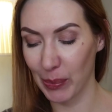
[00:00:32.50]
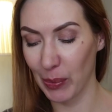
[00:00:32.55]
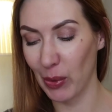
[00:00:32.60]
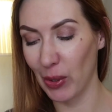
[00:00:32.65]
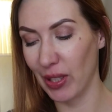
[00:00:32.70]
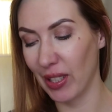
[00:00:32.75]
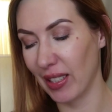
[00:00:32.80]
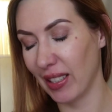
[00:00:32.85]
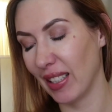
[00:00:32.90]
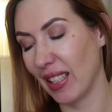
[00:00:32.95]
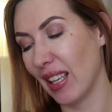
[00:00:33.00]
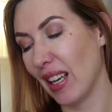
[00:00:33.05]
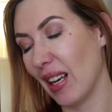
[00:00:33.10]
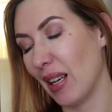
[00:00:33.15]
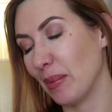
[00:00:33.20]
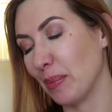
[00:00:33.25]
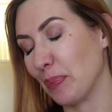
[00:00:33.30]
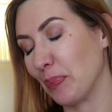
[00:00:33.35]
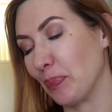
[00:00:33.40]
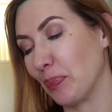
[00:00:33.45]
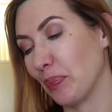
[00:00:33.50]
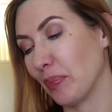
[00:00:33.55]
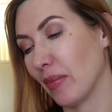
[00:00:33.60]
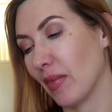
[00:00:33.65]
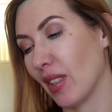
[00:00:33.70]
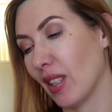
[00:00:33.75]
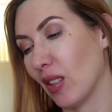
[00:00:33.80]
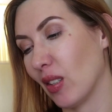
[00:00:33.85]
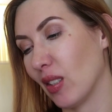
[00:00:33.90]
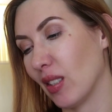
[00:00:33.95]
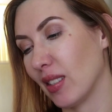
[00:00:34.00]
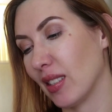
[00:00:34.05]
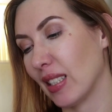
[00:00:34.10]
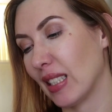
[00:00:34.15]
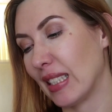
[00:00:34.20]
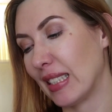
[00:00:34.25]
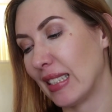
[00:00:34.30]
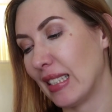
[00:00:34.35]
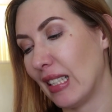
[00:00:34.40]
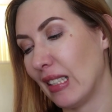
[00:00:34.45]
спойлер. Я
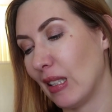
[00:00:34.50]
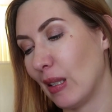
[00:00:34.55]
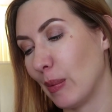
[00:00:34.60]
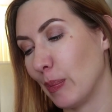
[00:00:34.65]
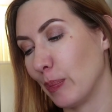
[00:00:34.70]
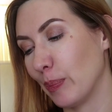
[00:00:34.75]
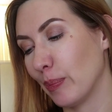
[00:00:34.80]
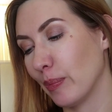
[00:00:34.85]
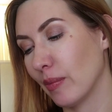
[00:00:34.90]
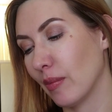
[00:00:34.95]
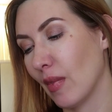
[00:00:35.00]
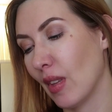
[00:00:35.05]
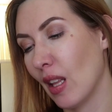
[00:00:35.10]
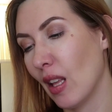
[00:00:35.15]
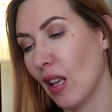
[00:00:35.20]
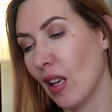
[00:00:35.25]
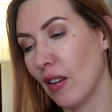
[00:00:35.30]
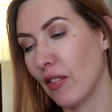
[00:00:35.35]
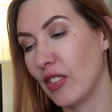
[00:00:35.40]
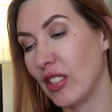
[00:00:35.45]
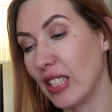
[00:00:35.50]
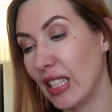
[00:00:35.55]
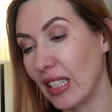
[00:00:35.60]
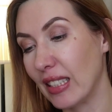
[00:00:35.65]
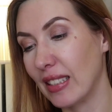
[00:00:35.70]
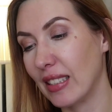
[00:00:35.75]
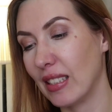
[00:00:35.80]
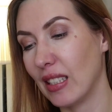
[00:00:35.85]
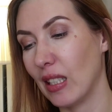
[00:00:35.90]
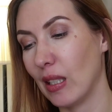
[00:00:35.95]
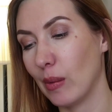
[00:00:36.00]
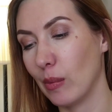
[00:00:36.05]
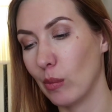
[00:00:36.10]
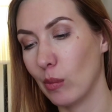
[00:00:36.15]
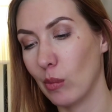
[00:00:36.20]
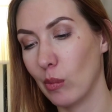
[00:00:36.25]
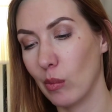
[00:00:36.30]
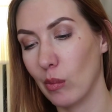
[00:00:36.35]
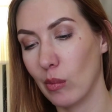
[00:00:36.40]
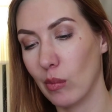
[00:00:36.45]
заказала секции
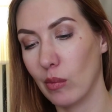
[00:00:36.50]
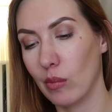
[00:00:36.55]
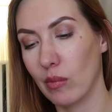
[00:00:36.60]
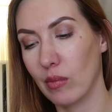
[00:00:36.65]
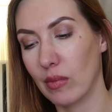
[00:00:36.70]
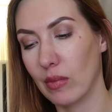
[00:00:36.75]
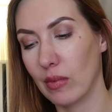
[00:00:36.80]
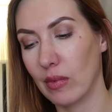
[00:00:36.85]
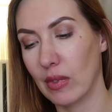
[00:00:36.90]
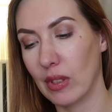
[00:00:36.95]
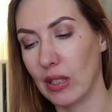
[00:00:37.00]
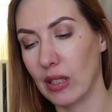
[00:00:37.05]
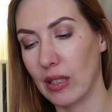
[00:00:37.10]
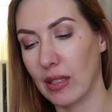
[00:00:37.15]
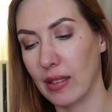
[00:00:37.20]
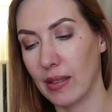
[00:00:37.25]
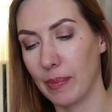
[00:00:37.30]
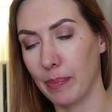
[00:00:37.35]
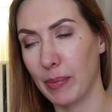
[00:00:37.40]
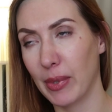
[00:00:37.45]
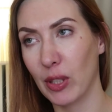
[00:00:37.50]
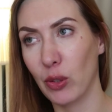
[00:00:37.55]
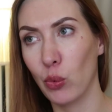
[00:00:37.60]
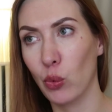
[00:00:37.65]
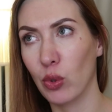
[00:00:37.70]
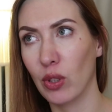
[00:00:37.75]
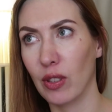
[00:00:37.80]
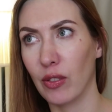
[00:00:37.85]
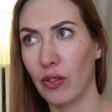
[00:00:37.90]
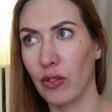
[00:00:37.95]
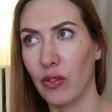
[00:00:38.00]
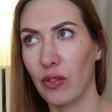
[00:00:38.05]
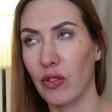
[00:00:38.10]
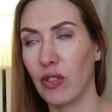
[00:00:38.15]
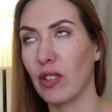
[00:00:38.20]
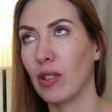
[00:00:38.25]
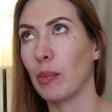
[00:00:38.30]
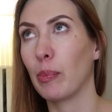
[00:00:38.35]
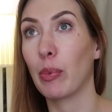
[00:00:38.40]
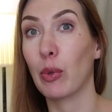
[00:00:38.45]
э, продуктов
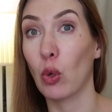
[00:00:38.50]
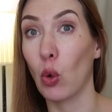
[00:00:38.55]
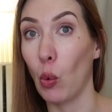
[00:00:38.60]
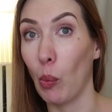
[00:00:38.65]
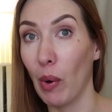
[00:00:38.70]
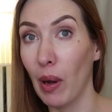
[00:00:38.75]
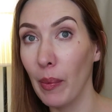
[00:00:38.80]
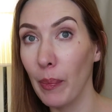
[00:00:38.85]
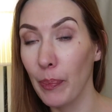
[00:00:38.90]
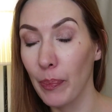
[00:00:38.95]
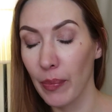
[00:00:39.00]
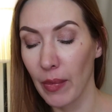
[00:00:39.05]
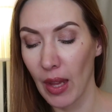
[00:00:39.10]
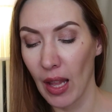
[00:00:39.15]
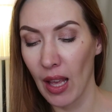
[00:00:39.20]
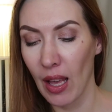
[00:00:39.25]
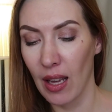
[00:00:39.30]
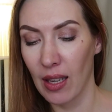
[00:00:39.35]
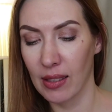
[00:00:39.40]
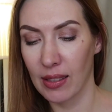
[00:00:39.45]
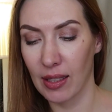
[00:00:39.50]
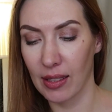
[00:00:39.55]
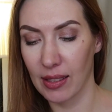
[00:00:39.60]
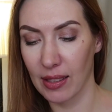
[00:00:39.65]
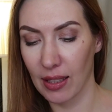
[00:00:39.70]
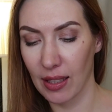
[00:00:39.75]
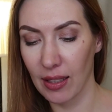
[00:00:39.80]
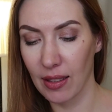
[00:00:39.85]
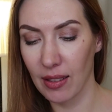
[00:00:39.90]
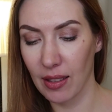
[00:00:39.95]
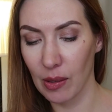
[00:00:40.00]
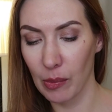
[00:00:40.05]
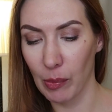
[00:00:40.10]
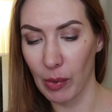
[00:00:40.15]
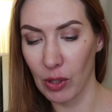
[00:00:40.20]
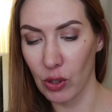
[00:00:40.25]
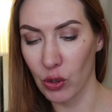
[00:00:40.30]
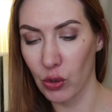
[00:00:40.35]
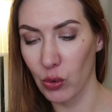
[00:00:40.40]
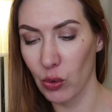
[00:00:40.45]
э, промо со скидкой
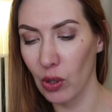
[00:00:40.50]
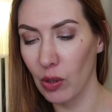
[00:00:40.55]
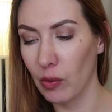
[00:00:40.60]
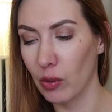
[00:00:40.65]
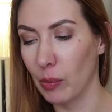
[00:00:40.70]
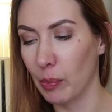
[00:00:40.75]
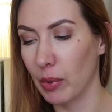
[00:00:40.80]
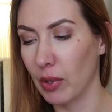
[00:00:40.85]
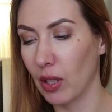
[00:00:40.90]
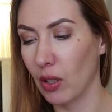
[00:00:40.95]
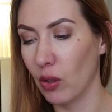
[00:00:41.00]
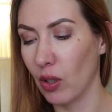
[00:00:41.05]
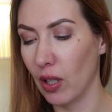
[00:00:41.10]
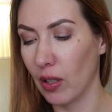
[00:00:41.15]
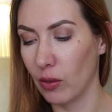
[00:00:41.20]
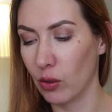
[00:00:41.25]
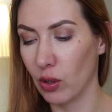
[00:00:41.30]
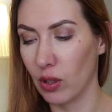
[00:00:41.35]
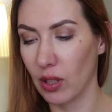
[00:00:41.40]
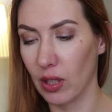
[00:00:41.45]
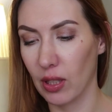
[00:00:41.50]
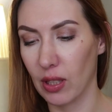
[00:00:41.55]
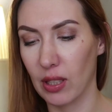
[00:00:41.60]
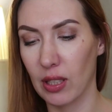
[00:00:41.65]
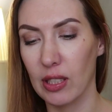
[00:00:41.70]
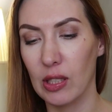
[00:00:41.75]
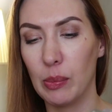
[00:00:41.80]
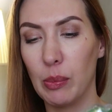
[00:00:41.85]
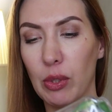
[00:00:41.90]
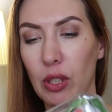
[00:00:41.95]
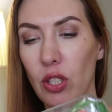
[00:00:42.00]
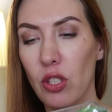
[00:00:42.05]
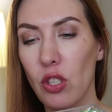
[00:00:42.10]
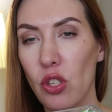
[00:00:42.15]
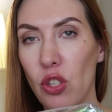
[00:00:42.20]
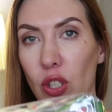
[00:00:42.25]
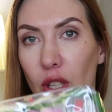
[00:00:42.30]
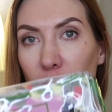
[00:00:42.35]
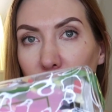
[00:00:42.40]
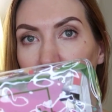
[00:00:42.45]
большой. Вот такая вот э,
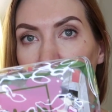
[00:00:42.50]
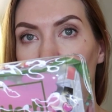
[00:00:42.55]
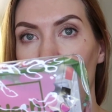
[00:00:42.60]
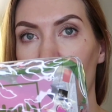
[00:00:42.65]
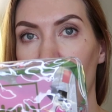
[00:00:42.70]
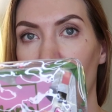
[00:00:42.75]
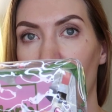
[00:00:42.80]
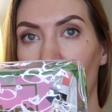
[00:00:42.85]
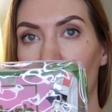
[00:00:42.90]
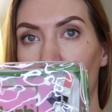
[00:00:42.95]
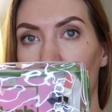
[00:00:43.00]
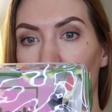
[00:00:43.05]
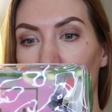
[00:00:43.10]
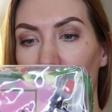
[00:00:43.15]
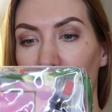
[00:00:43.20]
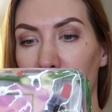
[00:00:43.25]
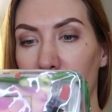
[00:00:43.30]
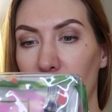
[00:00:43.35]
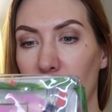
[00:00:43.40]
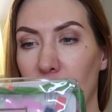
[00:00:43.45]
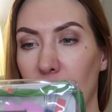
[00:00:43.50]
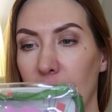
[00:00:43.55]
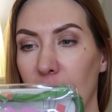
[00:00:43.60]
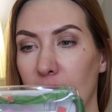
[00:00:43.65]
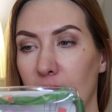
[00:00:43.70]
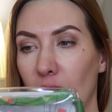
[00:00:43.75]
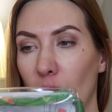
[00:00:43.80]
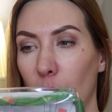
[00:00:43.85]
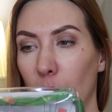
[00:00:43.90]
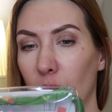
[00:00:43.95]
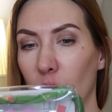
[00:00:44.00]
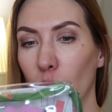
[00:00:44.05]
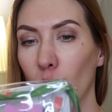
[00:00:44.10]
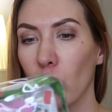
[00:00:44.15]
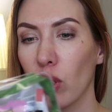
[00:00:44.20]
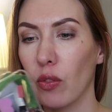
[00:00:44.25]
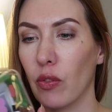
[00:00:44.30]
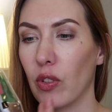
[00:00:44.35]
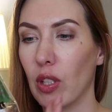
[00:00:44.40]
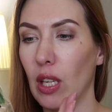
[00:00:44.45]
косметичечка с массой корейских
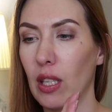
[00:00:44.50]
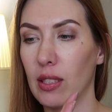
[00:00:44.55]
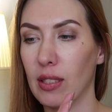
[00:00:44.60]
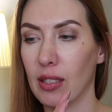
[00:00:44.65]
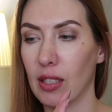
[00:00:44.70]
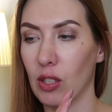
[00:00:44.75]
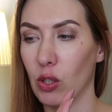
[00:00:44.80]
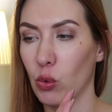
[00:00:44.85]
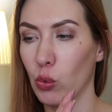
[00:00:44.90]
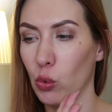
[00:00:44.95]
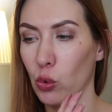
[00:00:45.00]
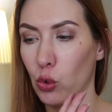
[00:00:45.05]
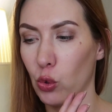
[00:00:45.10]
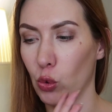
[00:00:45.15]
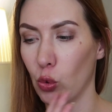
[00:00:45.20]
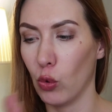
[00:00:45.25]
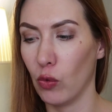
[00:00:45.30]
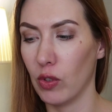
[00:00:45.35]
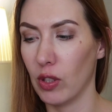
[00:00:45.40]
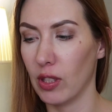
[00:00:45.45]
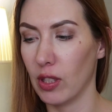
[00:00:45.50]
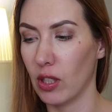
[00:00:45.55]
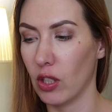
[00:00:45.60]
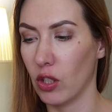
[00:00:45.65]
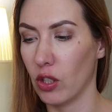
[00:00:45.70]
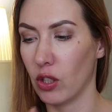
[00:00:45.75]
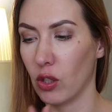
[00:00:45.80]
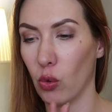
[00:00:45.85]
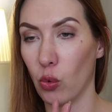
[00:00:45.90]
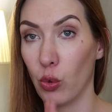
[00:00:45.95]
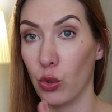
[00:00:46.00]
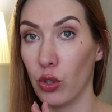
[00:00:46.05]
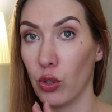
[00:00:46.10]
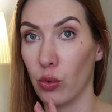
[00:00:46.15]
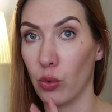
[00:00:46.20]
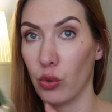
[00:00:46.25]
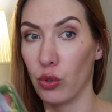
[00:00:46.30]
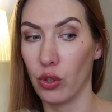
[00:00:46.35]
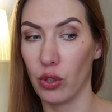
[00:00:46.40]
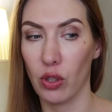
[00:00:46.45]
продуктов. Я расскажу, что в ней содержится.
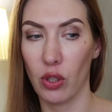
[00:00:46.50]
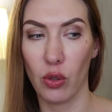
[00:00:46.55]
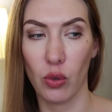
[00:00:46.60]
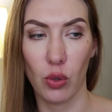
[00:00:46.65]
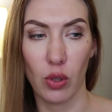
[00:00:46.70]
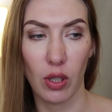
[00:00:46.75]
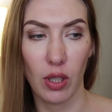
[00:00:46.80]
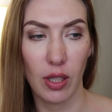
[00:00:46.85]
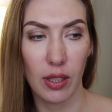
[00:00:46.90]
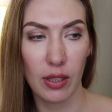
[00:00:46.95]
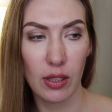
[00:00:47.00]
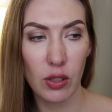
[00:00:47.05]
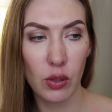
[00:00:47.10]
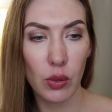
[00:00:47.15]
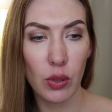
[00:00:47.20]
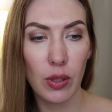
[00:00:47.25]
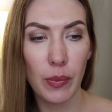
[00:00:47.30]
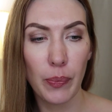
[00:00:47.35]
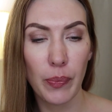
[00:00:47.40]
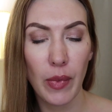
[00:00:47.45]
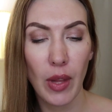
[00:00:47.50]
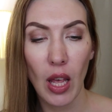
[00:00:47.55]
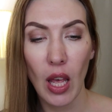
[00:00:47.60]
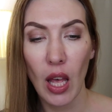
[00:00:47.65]
Очень-очень недорого она стоит.